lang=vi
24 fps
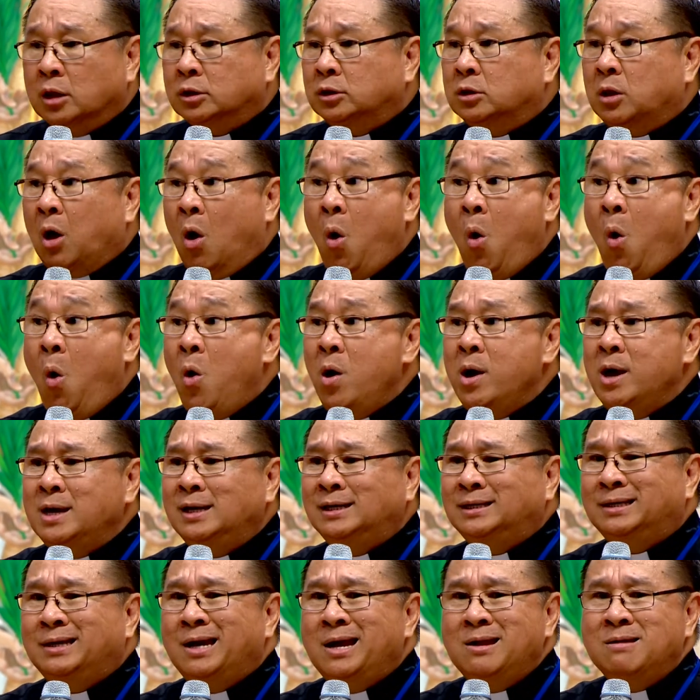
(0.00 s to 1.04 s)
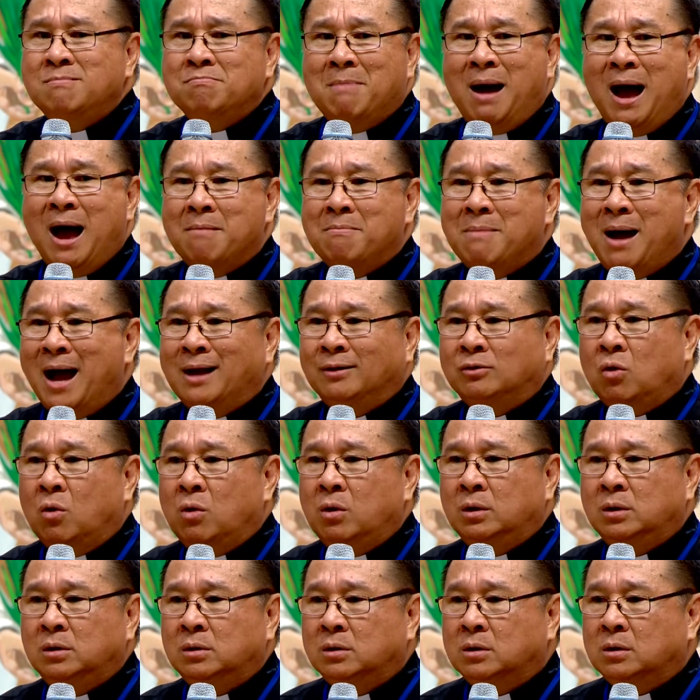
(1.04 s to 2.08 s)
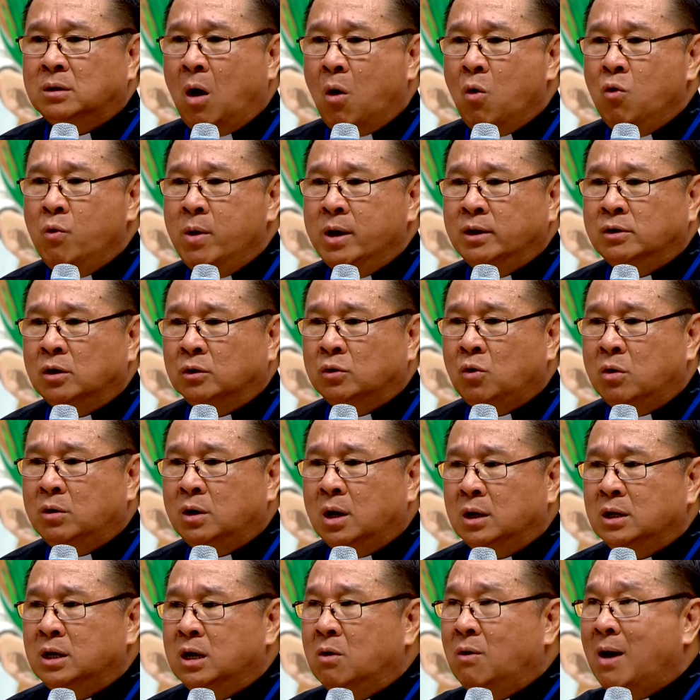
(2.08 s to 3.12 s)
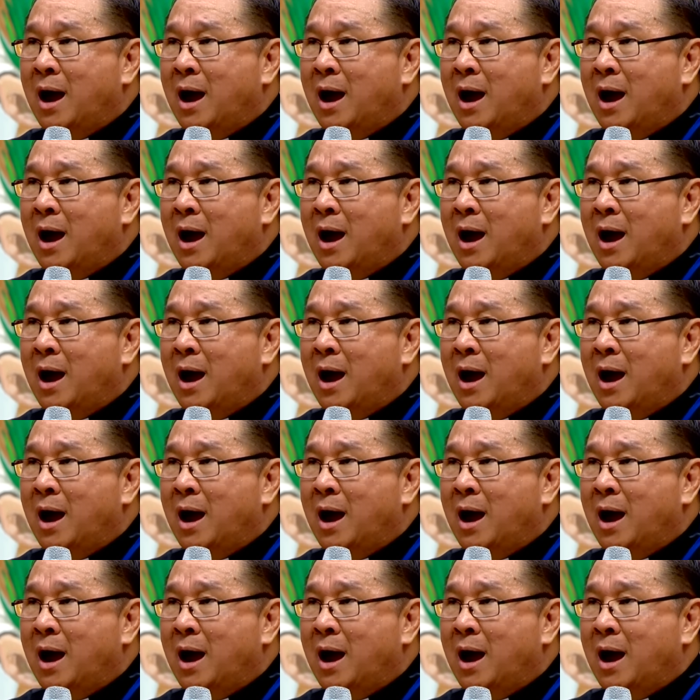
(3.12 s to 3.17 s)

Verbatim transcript: Tôi xin ba má tôi cầu nguyện cho tôi rất nhiều,